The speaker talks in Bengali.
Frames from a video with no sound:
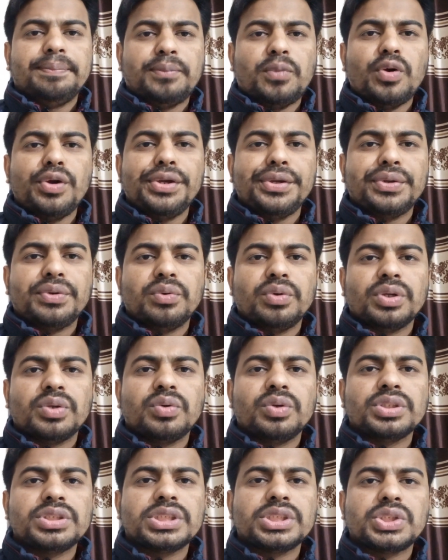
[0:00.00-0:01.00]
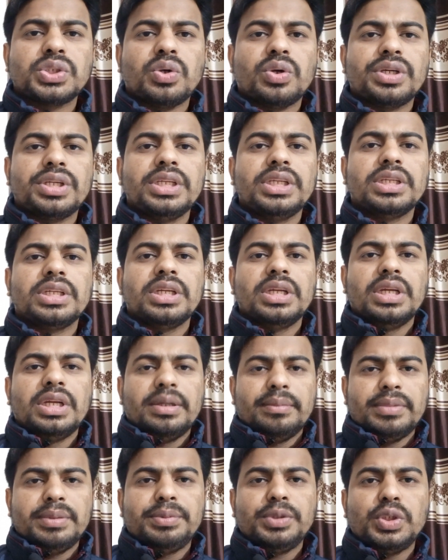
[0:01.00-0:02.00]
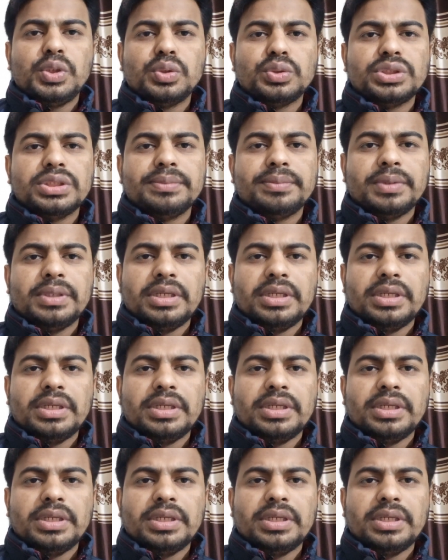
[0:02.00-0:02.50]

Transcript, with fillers: পয়েন্ট করে করে যে সঠিক বিভিন্ন যে